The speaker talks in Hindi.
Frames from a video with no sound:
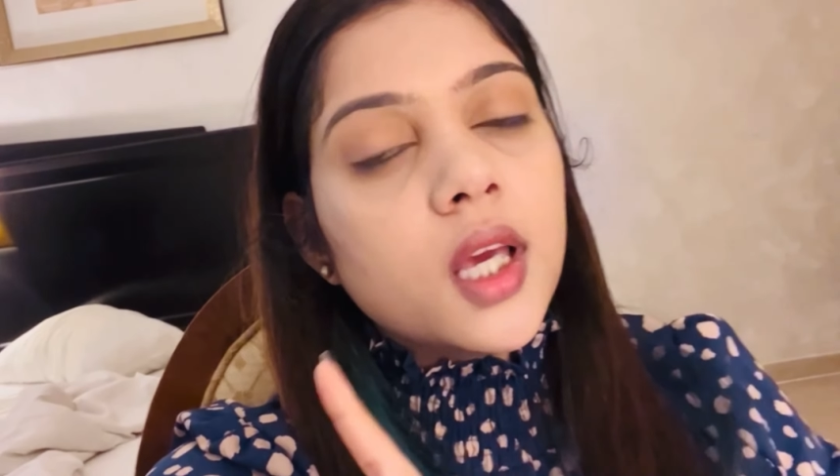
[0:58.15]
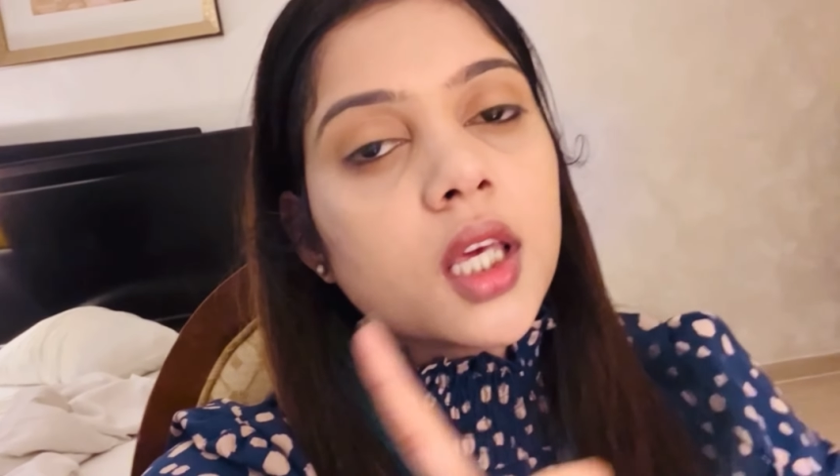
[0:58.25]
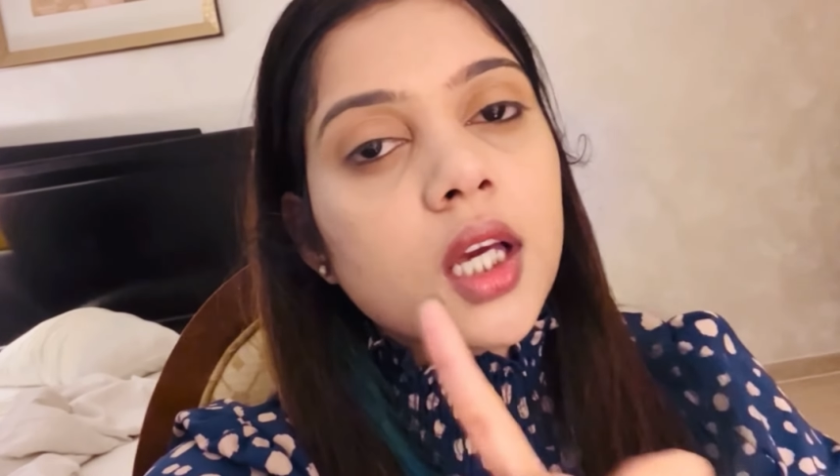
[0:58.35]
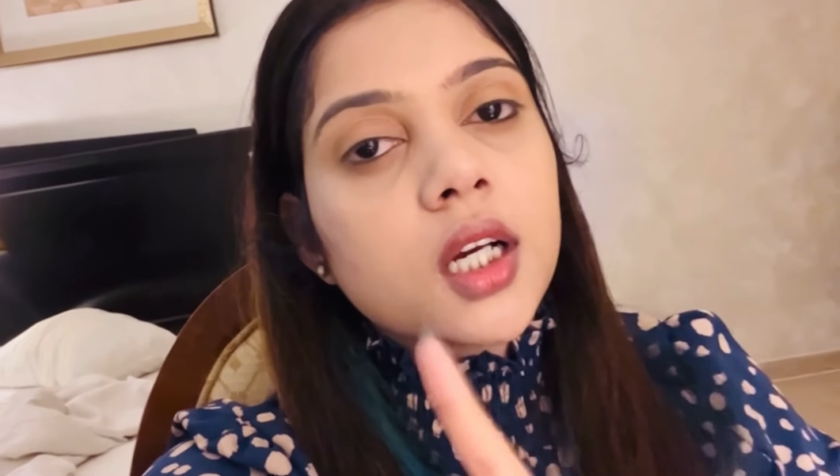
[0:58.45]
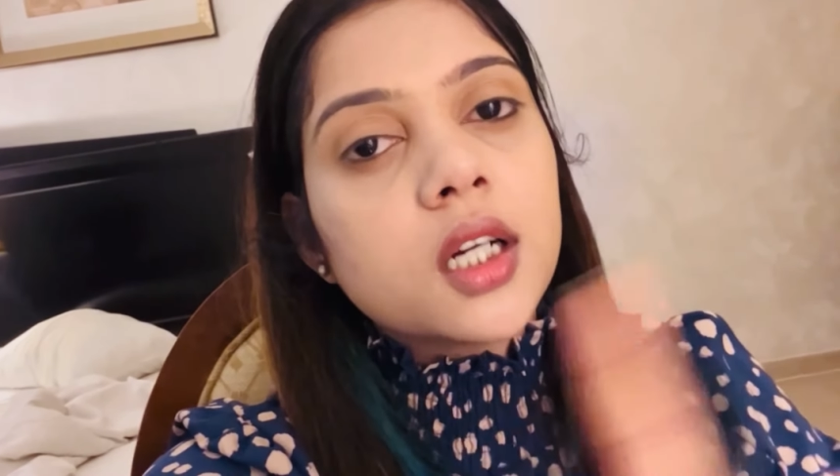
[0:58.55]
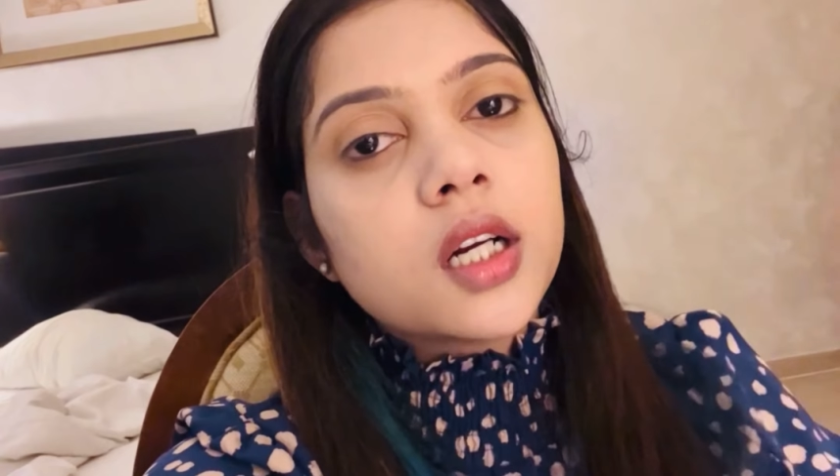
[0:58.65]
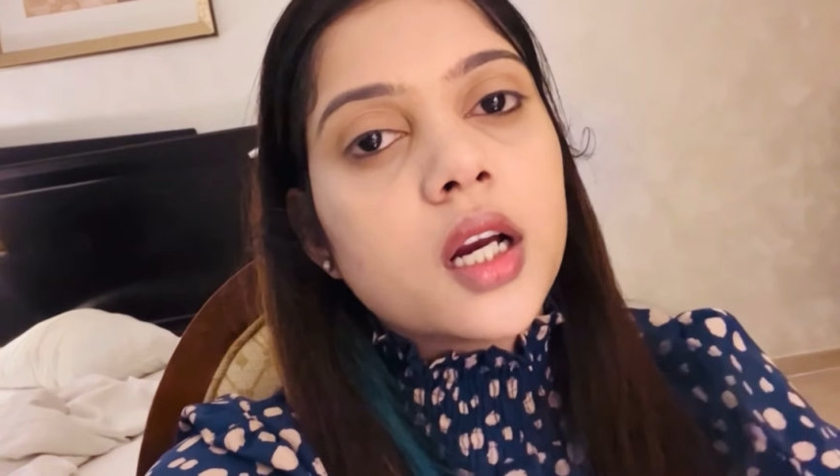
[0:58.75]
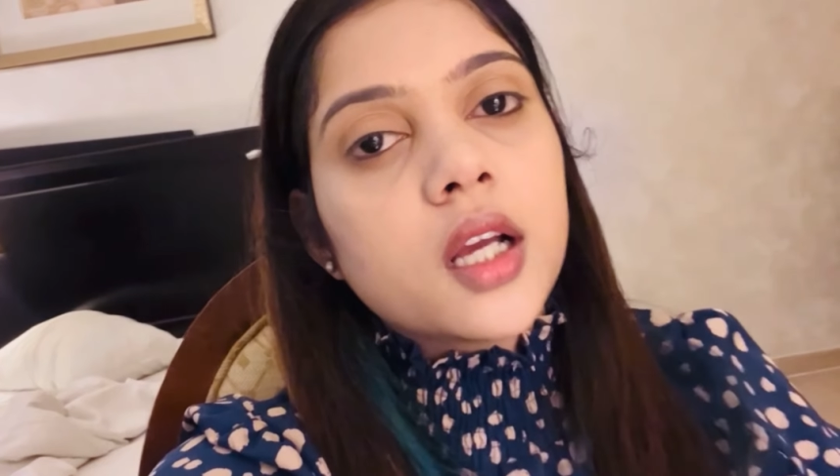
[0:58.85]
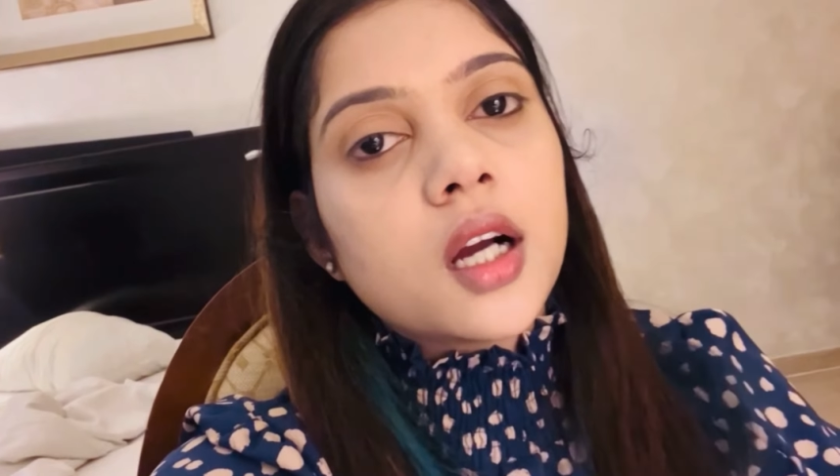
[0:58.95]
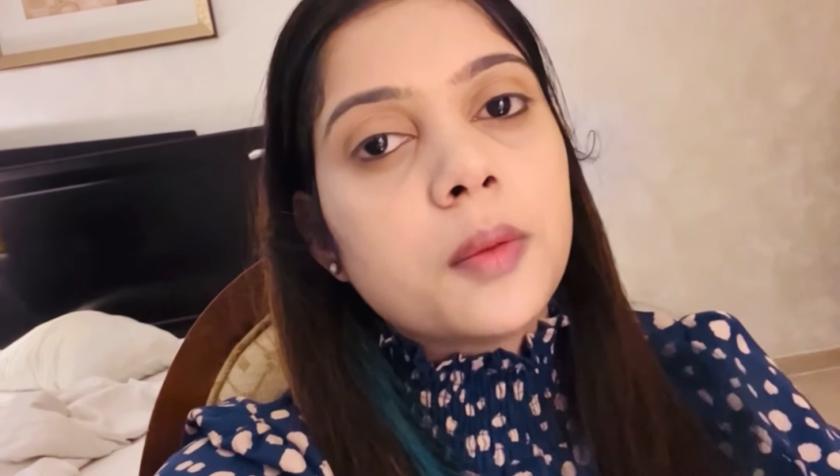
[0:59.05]
एक एक
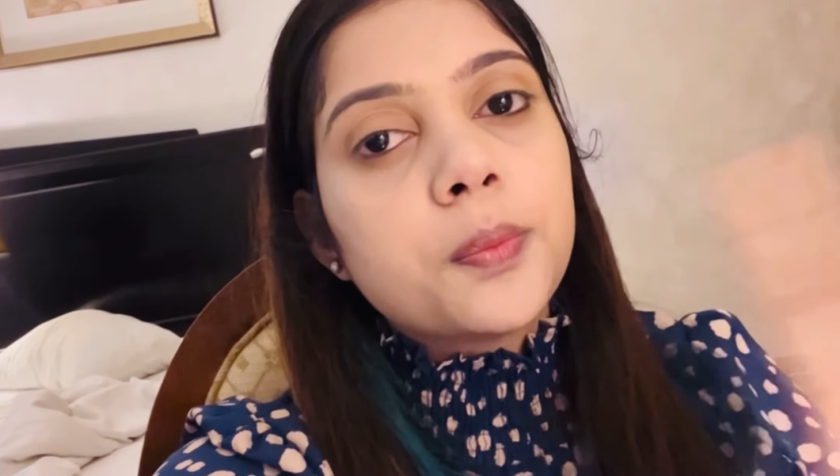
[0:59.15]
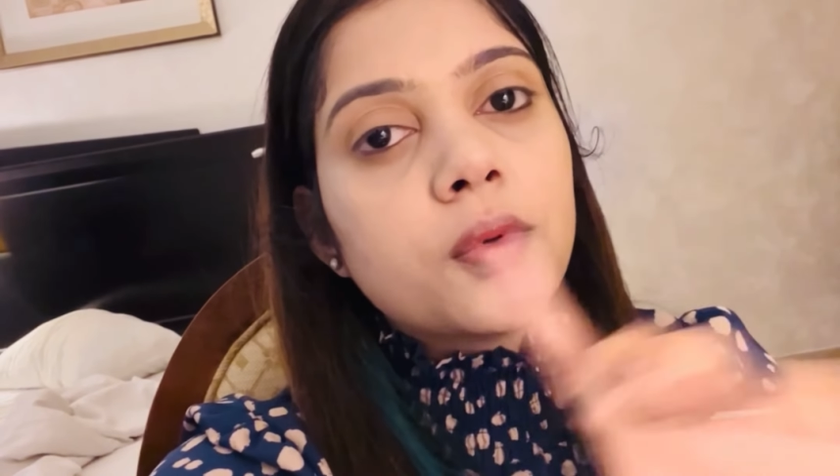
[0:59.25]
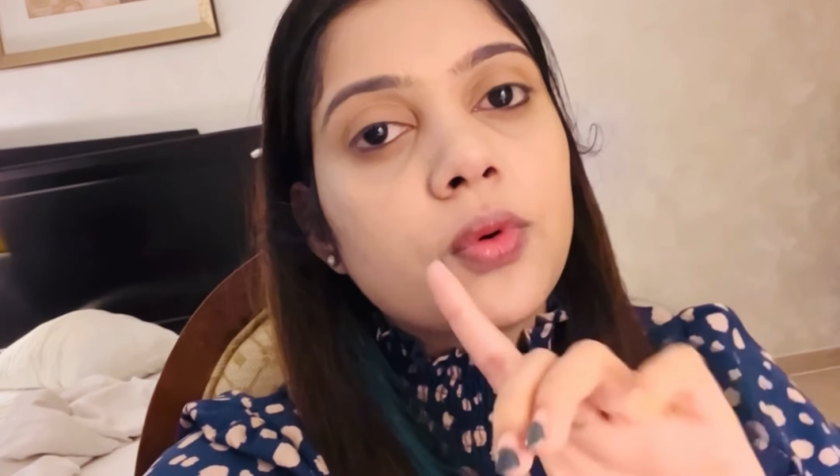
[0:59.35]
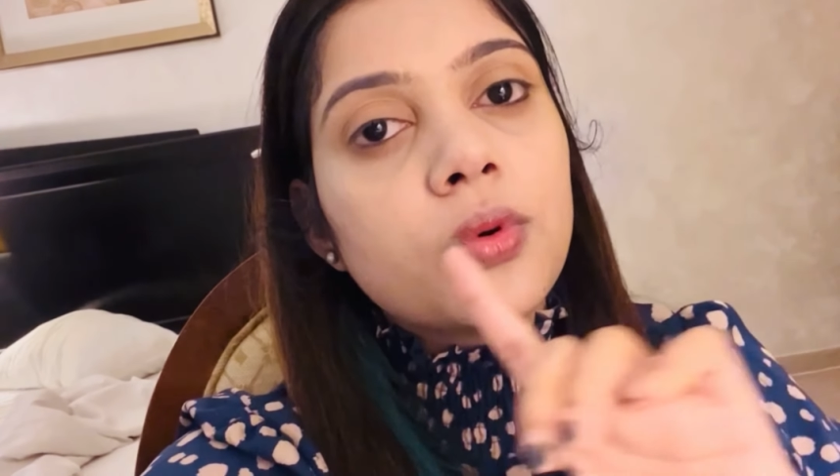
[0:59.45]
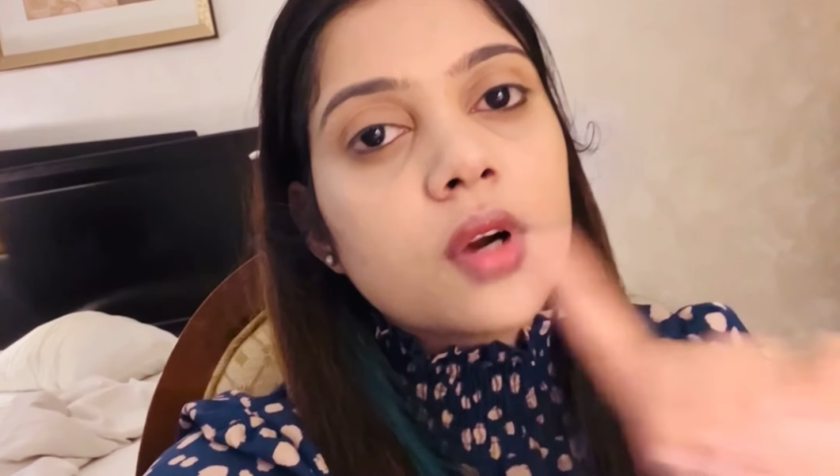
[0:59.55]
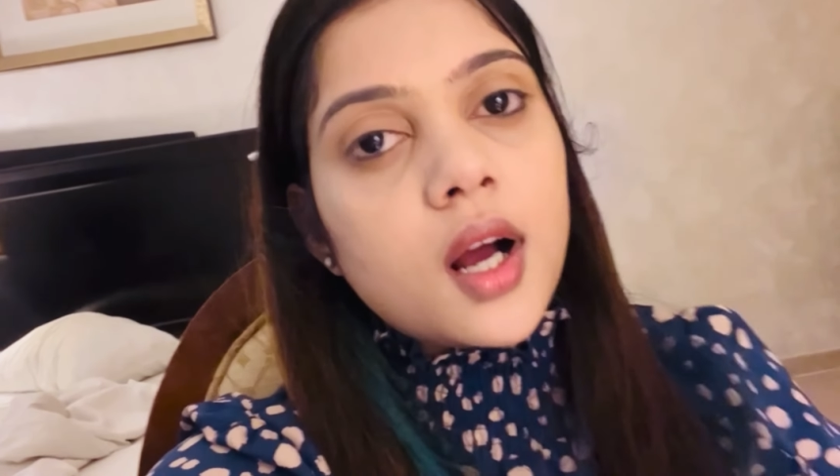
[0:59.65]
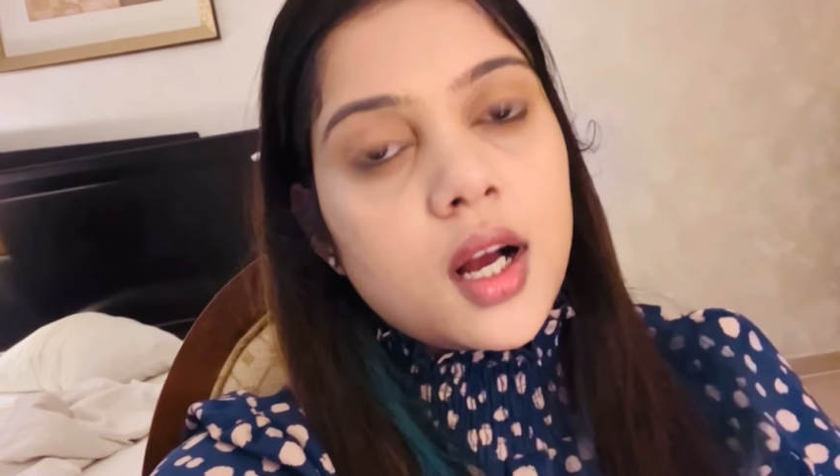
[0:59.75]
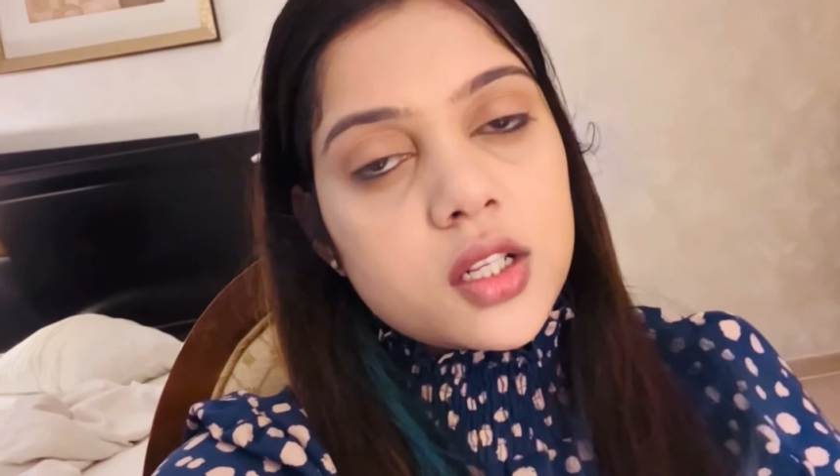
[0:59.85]
कंट्री का पूरा